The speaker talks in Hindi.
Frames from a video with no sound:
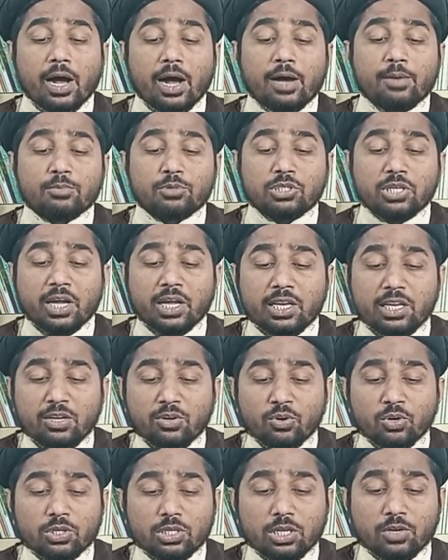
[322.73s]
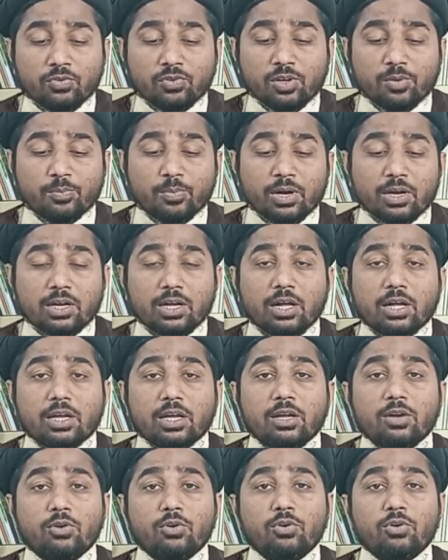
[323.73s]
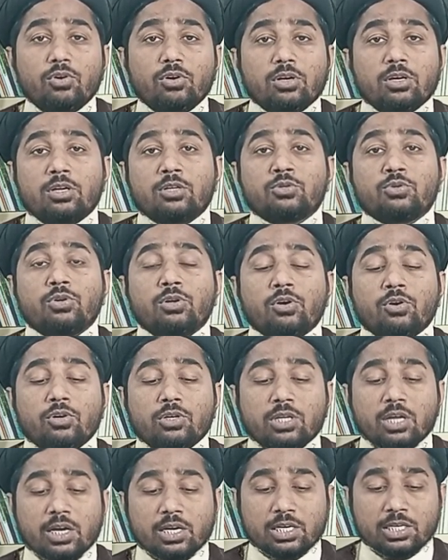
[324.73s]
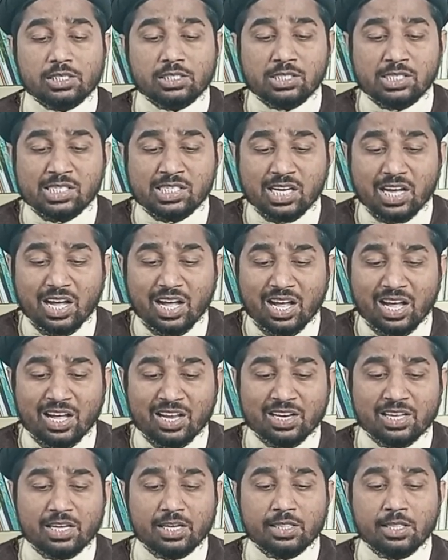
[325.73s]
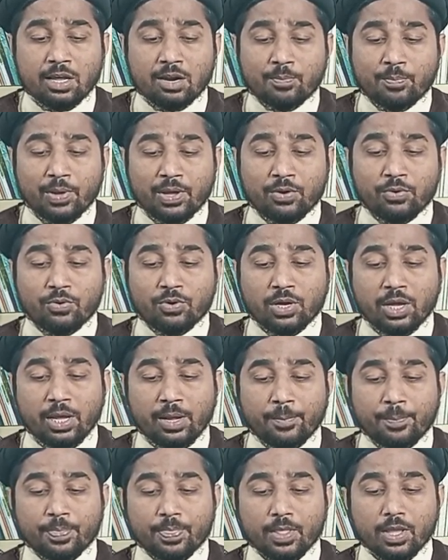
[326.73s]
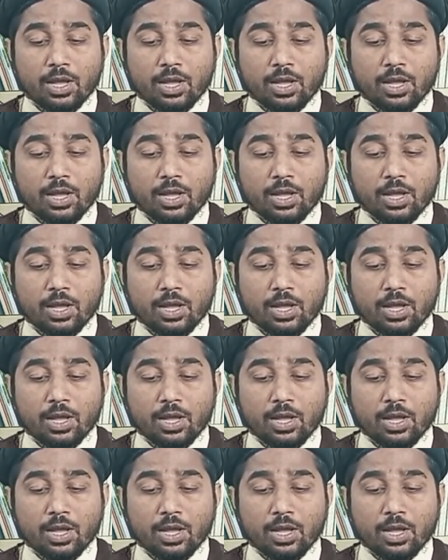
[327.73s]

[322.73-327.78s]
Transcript: हम शहरी होते हुए मक्का के लोग रसूल खुदा की जान के दर पे हो गए